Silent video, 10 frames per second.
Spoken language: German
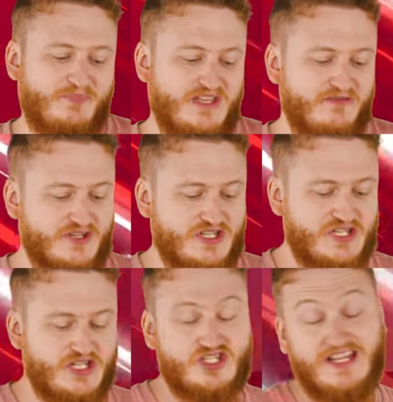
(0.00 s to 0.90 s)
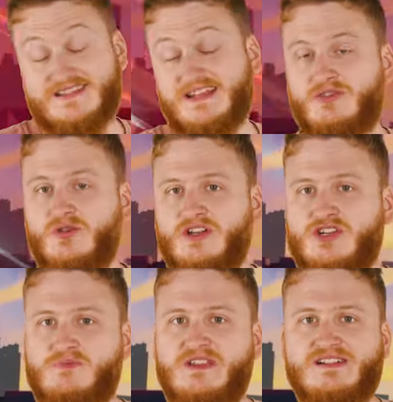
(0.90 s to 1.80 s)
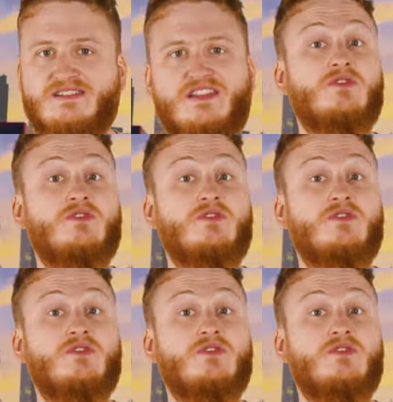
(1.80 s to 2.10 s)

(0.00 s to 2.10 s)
die in verschiedenen Stadtsektoren spielt,